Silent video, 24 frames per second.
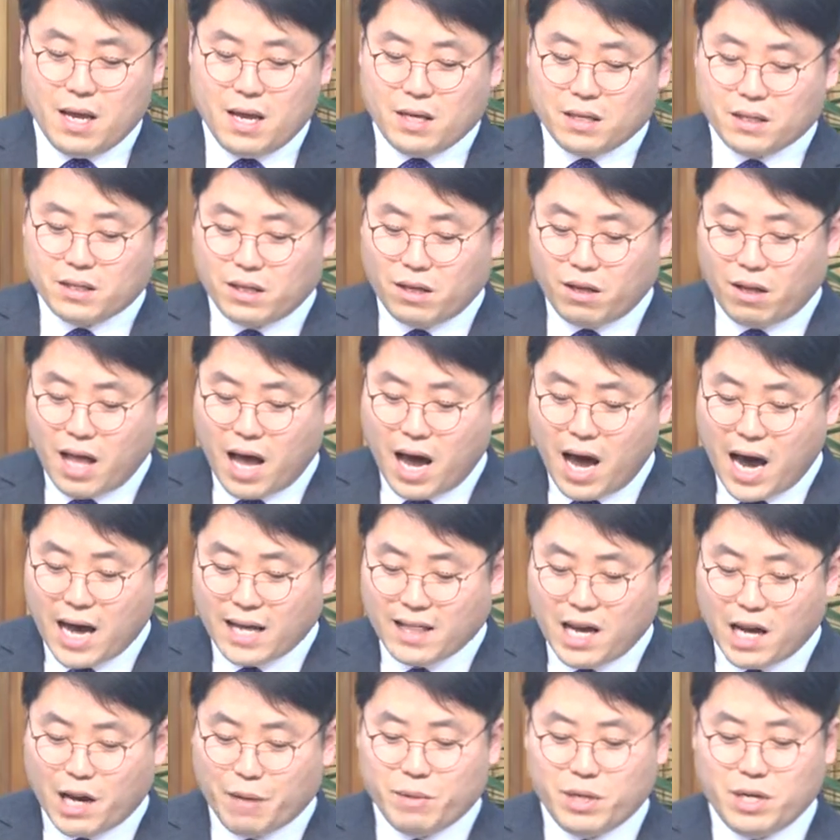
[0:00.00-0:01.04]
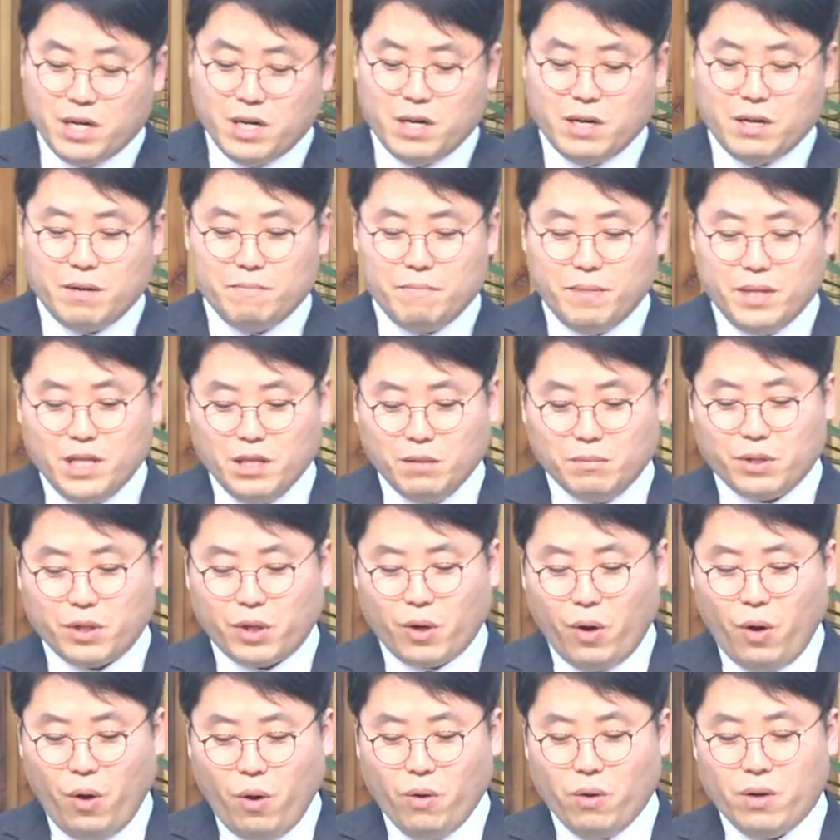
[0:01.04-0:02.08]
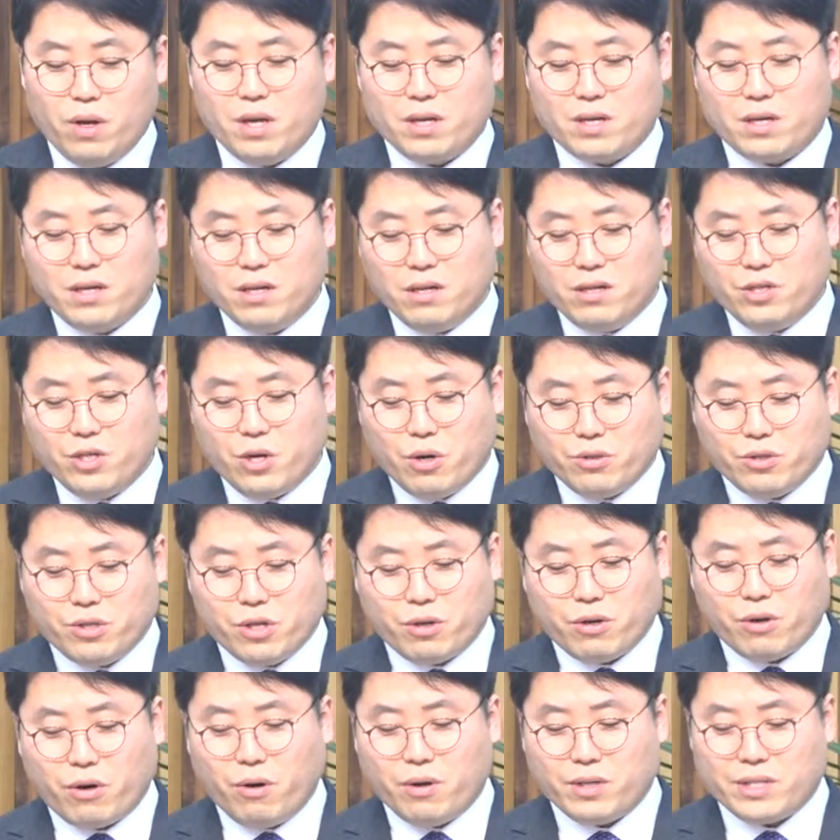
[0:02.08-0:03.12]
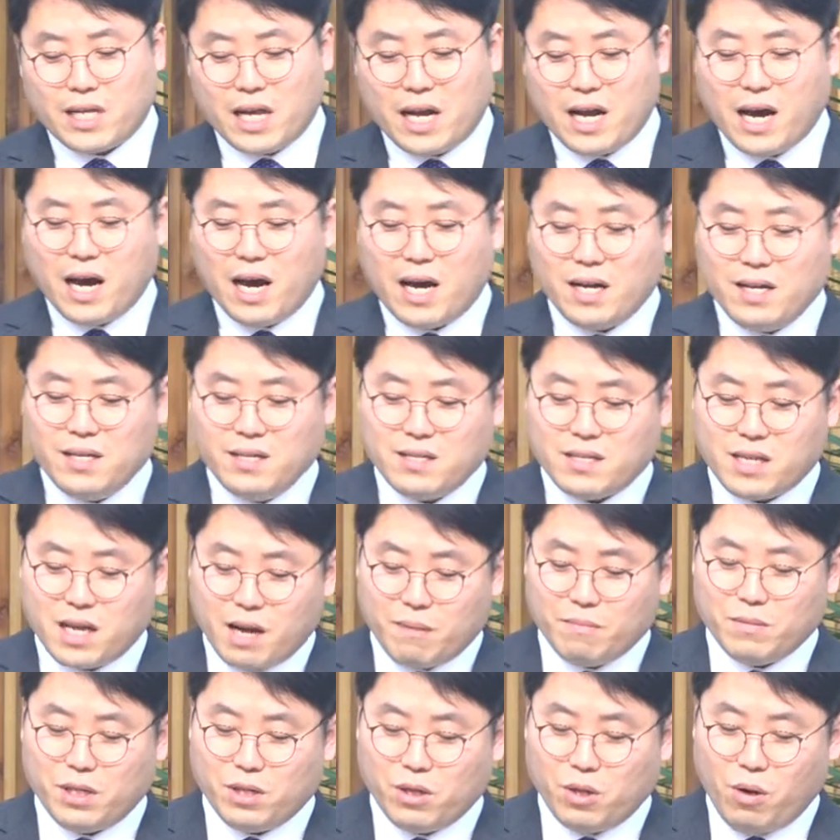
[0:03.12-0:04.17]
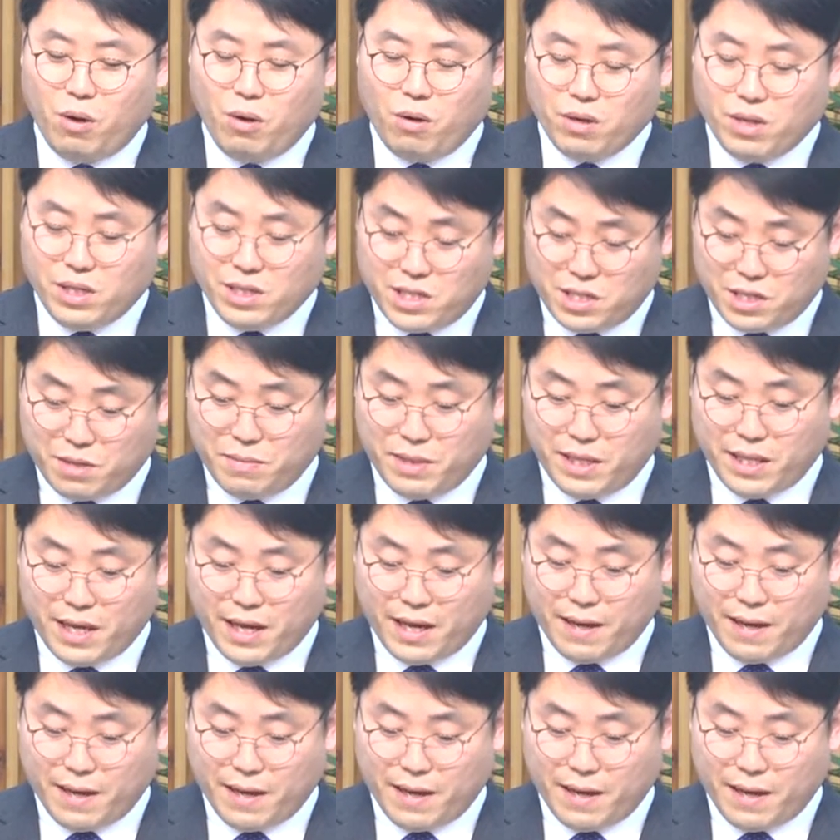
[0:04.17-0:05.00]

그러나 하나님을 믿음으로 긍정적으로 살아가는 사람들도 있습니다.